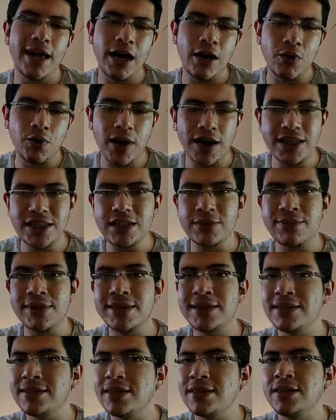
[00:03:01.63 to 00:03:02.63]
او اي
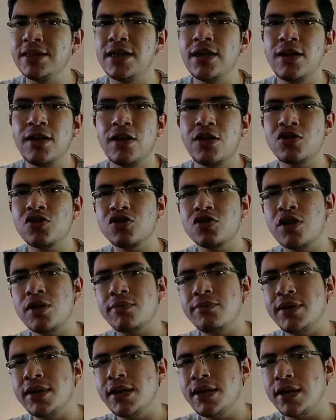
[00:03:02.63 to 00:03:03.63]
ماده تانية خاصه
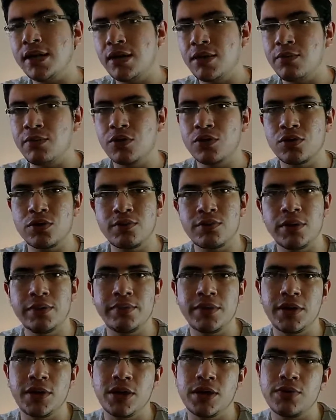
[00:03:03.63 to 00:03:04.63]
بالبروتون
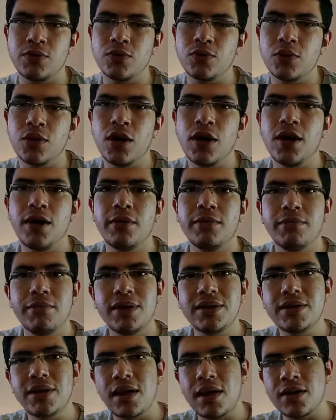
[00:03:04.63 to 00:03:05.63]
بامب انهبيتور
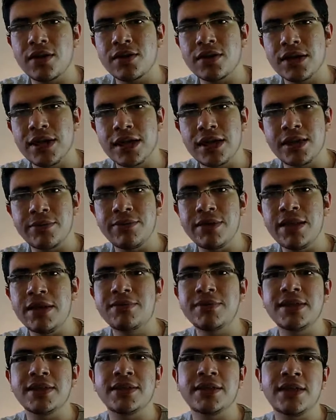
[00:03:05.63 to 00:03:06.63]
بس الاعراض الجانبيه
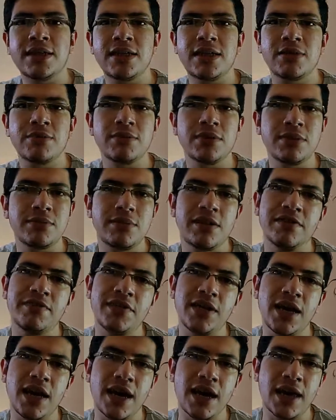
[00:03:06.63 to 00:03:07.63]
بتندرج بتبقى
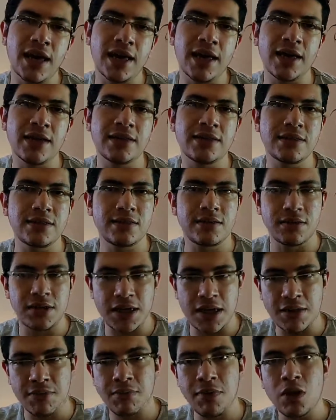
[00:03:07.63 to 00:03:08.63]
فيها حاجات
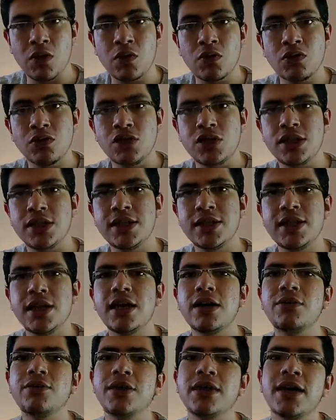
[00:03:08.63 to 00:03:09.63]
يا اما تكون
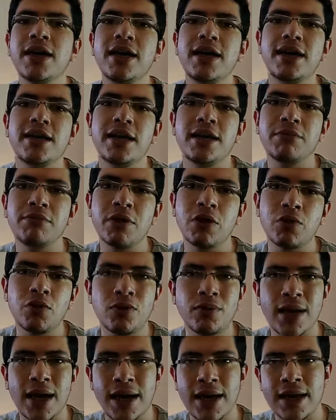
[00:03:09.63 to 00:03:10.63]
شديده قوي يا اما
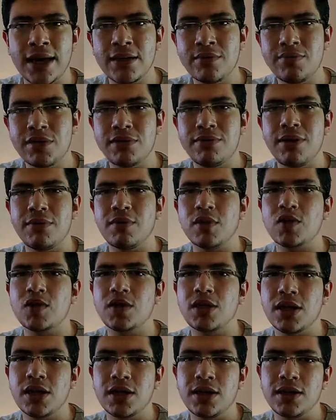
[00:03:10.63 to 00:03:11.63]
تكون حاجات بتبقى
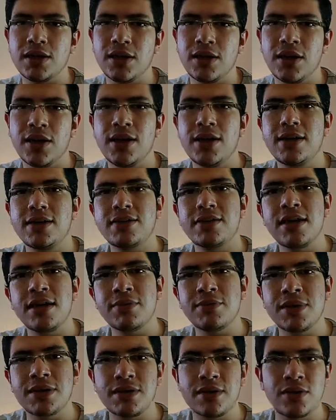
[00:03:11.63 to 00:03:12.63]
بسيطه جدا زي
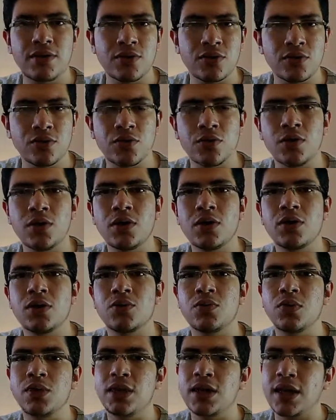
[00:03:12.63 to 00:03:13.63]
مثلا الدوار
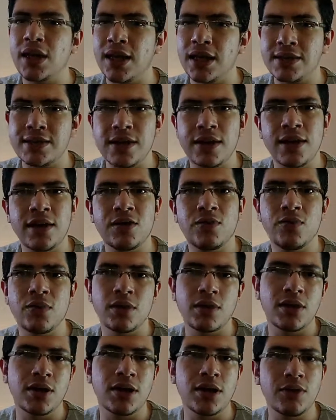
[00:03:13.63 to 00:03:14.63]
والغثيان
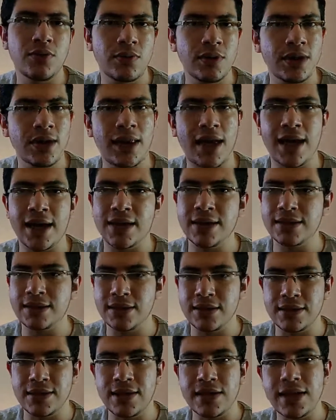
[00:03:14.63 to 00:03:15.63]
والقيء والحاجات
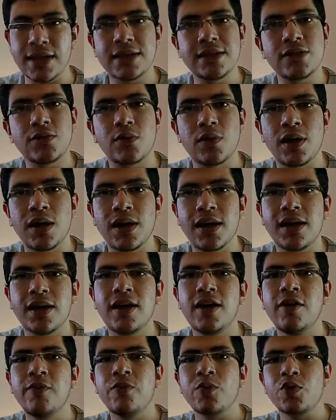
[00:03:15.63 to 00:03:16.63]
الدرجه دي كلها
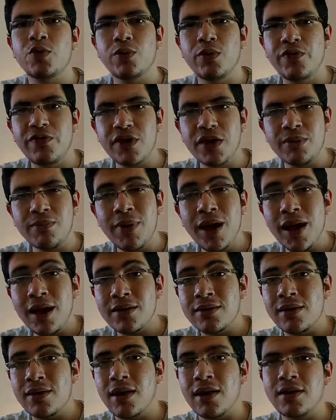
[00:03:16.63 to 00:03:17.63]
وفي
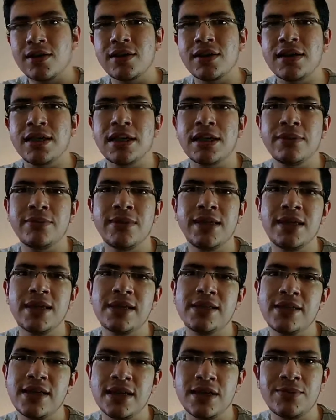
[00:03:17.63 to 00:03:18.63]
بعض الاعراض
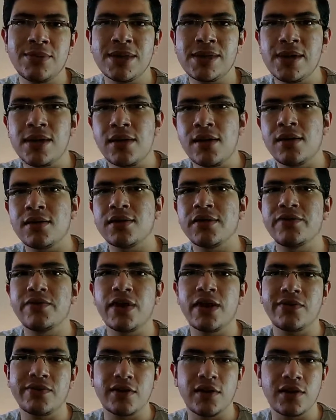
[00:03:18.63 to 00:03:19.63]
الجانبيه زي مثلا
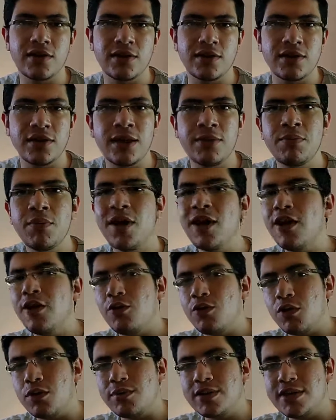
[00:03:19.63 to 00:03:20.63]
ارتفاع في ضغط الدم
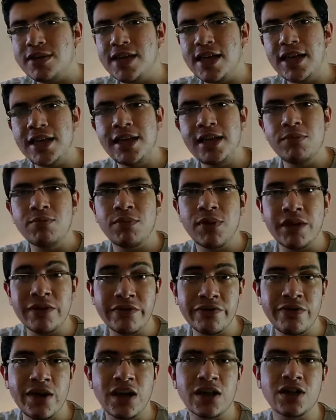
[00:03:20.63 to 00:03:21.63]
وبالتالي ما
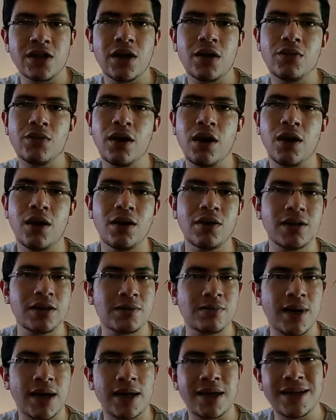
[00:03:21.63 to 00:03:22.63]
ينفعش ناخدها
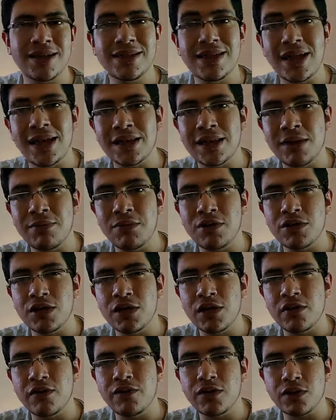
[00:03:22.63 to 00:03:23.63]
خالص مع الناس اللي عندها
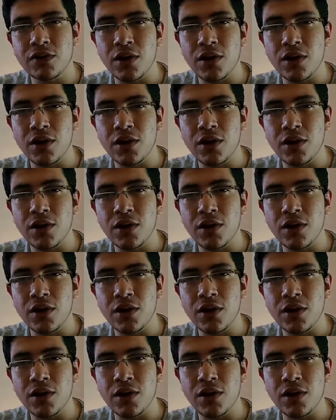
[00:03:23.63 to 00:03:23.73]
مشاكل في